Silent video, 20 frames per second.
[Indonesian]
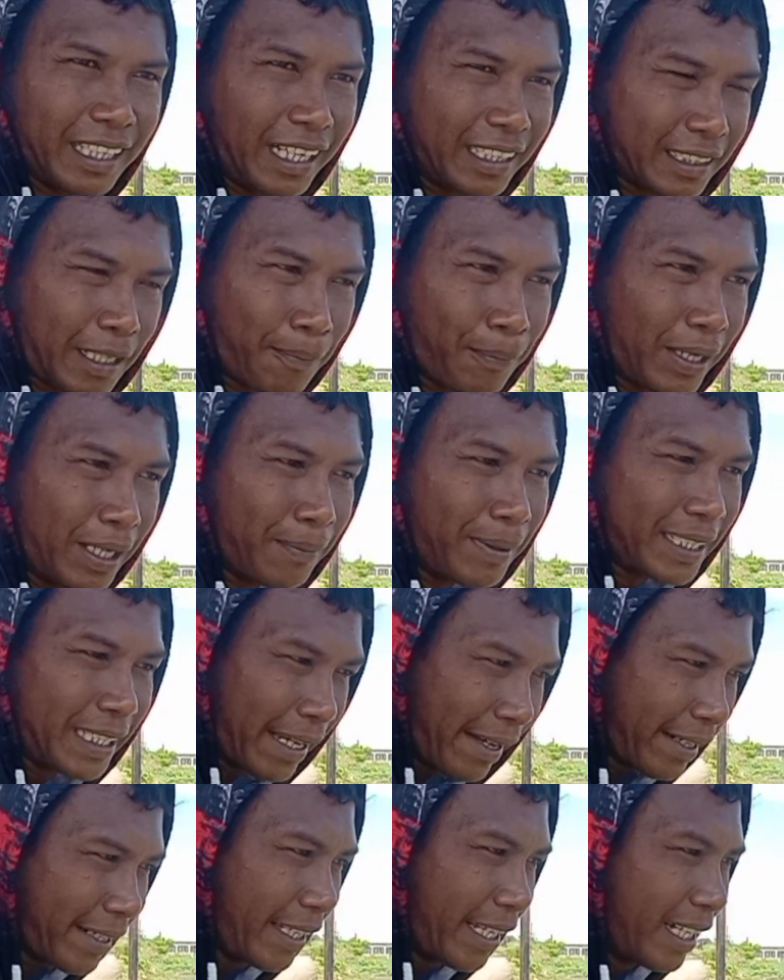sampai lima
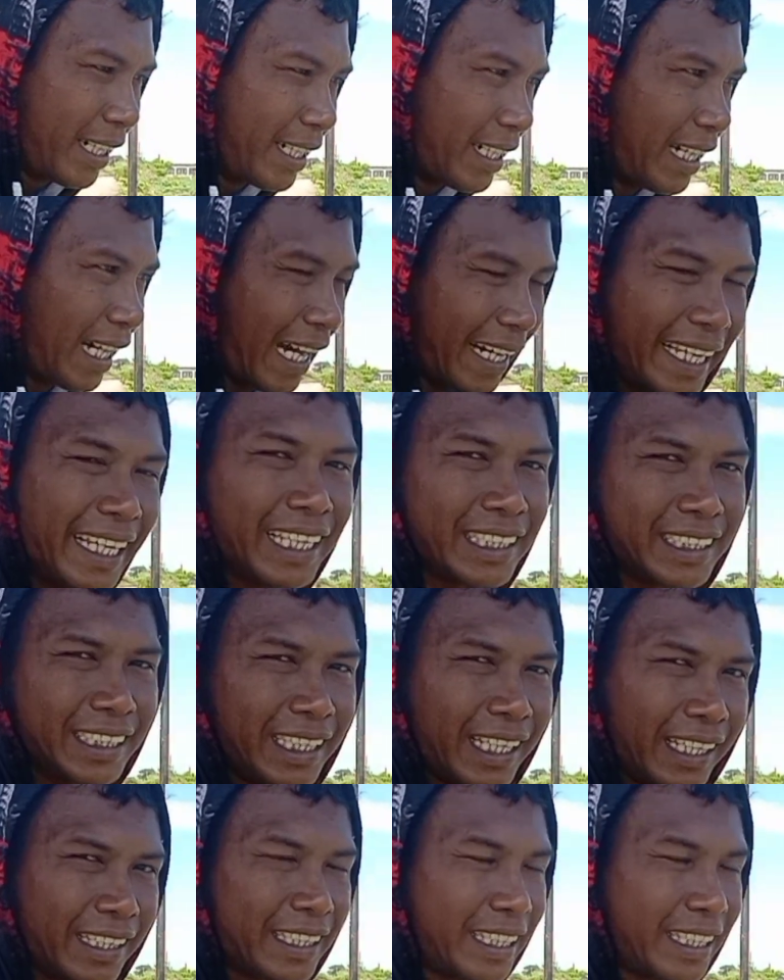jari ya ada yang siang